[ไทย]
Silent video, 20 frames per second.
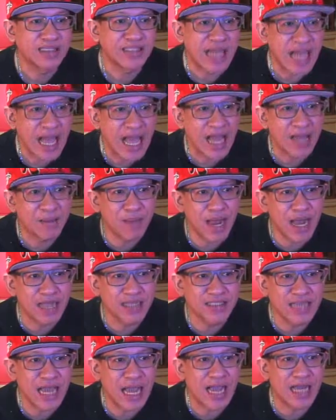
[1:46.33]
สร้างมา
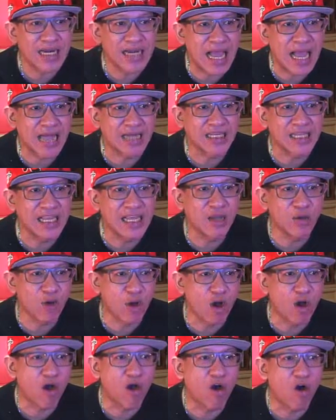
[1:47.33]
จากหนังที่ร
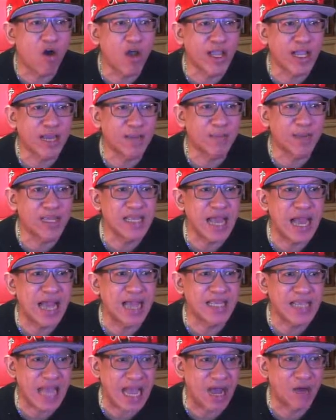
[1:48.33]
อคอยกันมาอย่าง
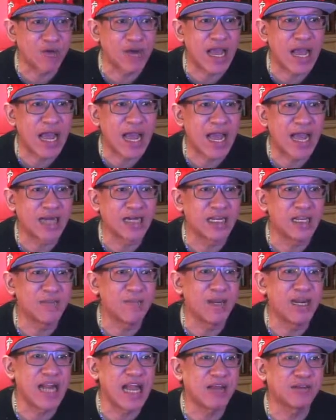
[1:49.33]
ยาวนาน ที่
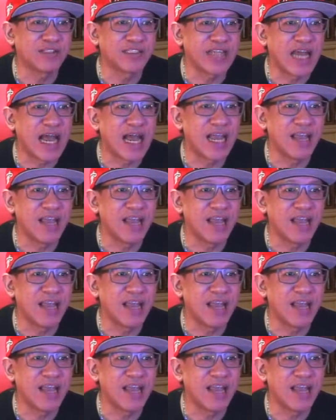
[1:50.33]
เป็นแนวไซ